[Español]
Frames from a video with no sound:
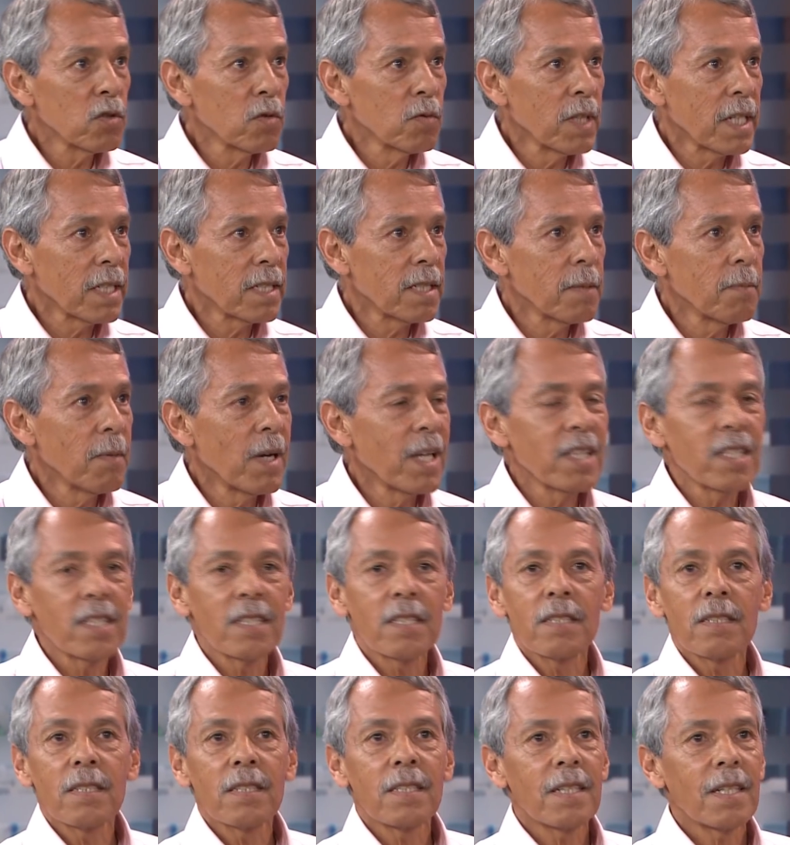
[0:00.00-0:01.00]
de unas
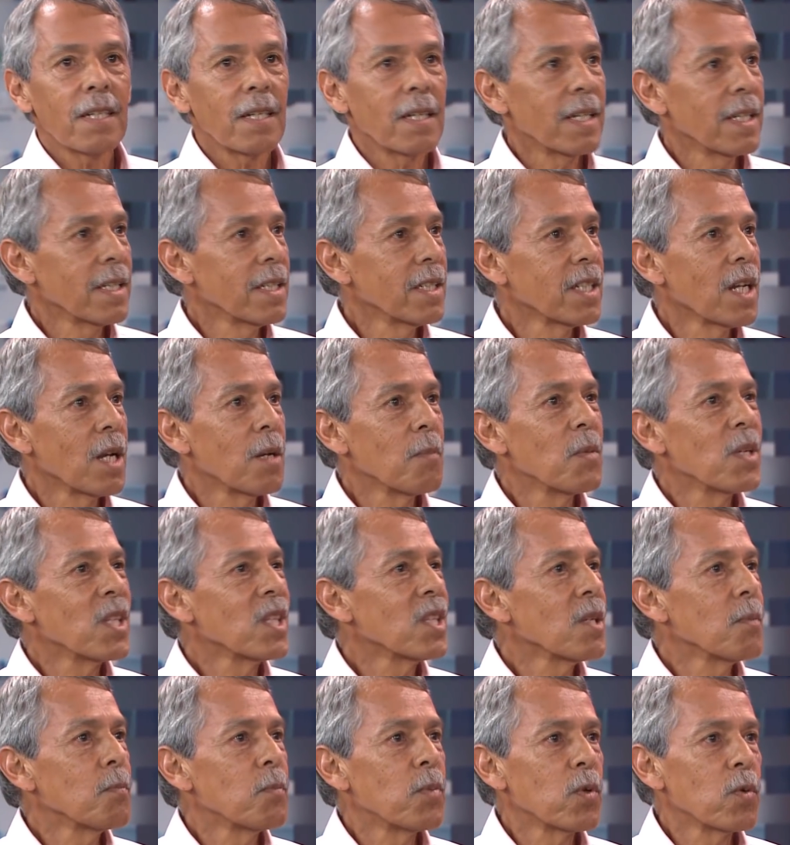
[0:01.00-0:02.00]
semanas?
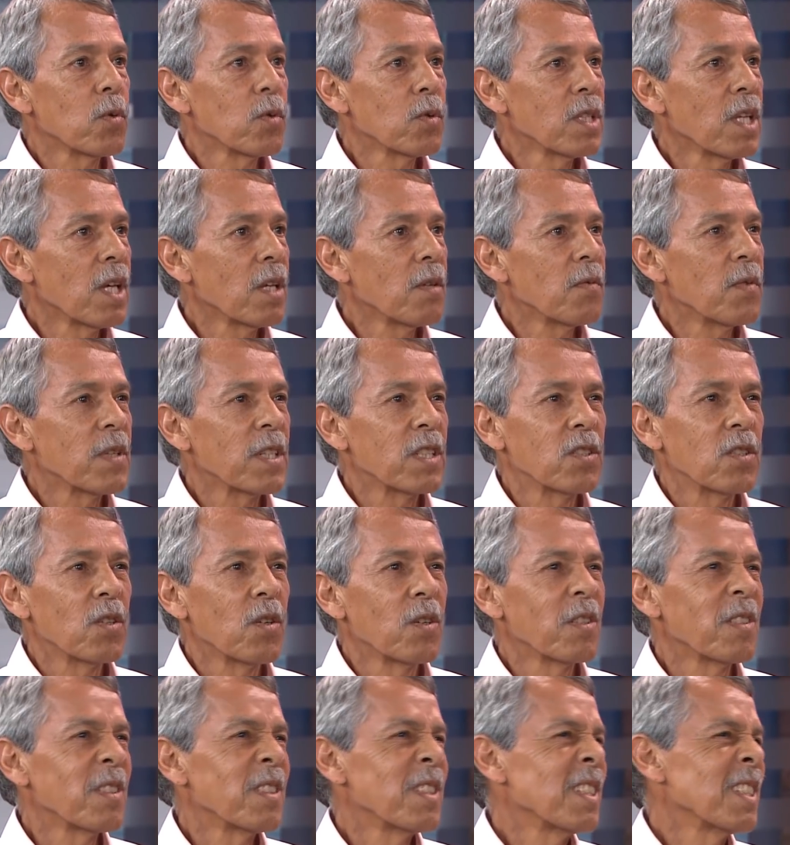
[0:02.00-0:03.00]
Generalmente por una
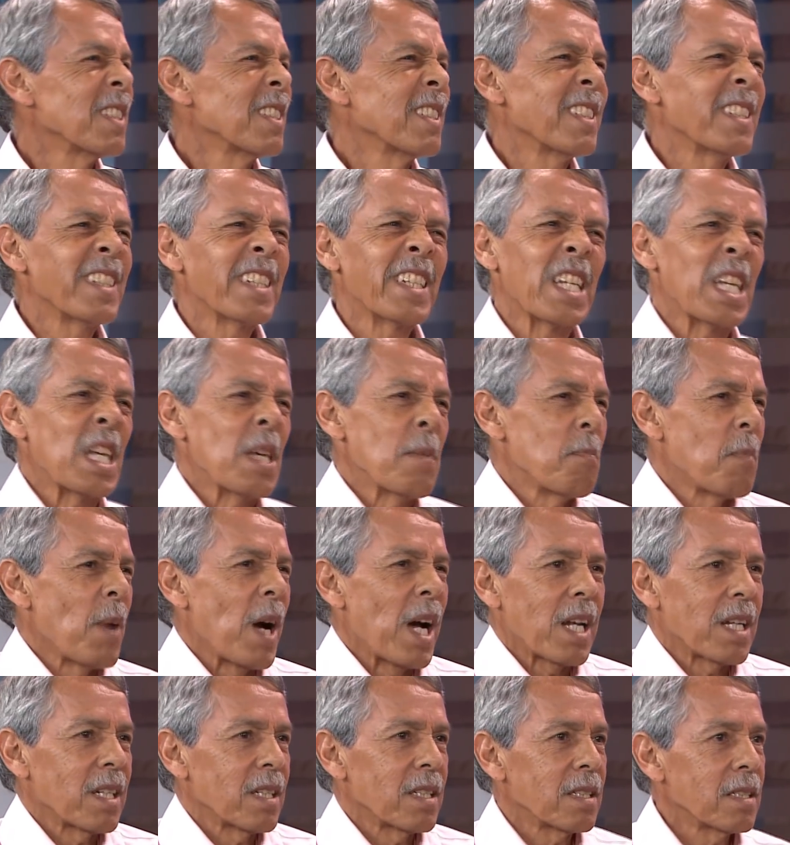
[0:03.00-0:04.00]
infección Gripe.
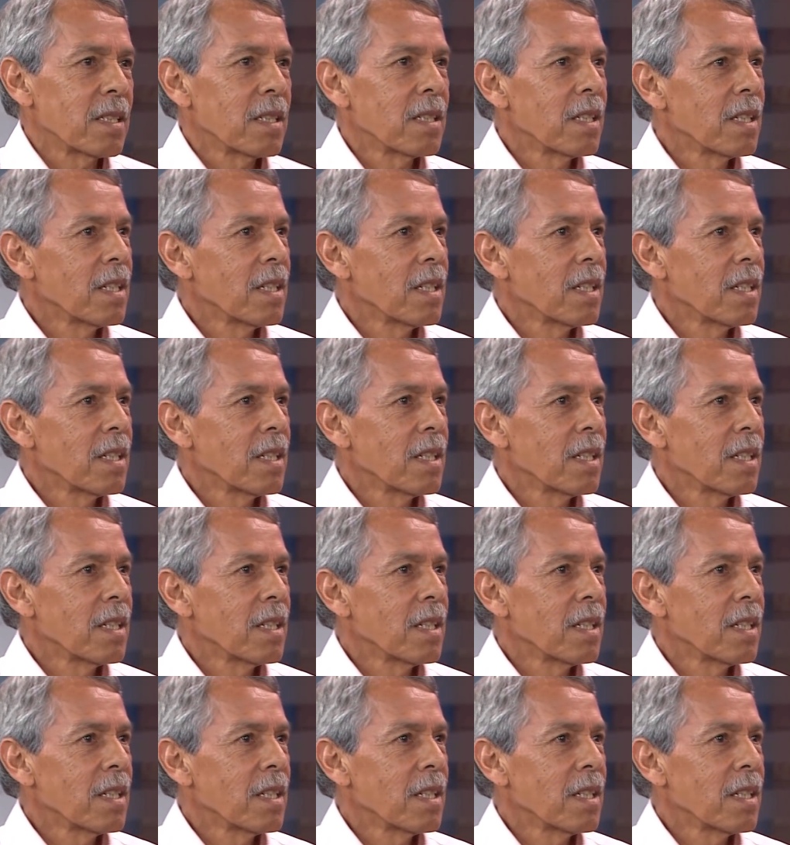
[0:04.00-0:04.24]
gripal.